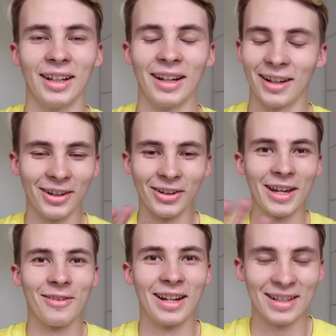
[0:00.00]
Äh,
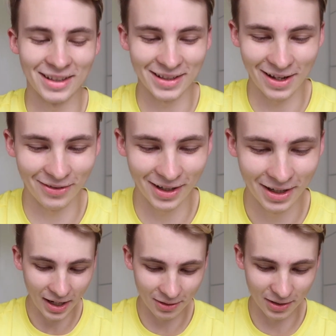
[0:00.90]
okay, wir lassen das einfach.
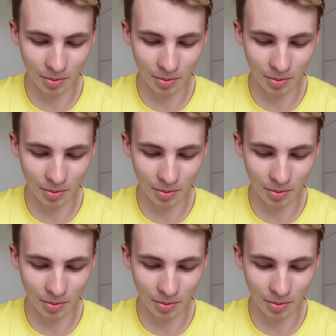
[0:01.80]
Also,